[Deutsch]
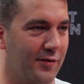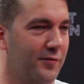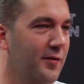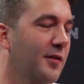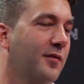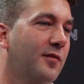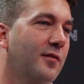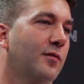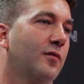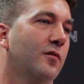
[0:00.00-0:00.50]

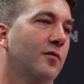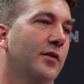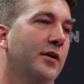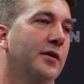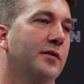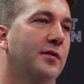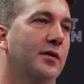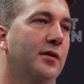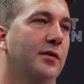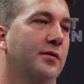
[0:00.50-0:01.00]
Gesetze und so
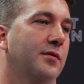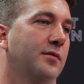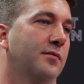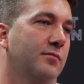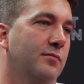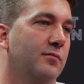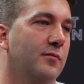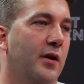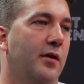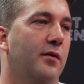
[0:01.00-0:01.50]
weiter,
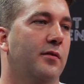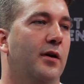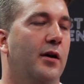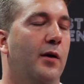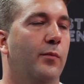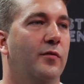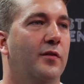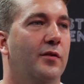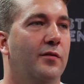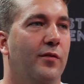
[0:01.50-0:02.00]
ja, da
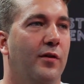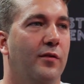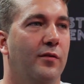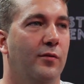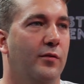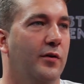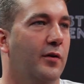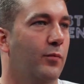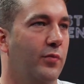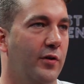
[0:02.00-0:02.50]
haben sie quasi
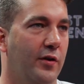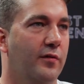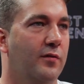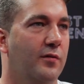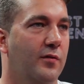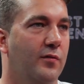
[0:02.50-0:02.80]
ihren Platz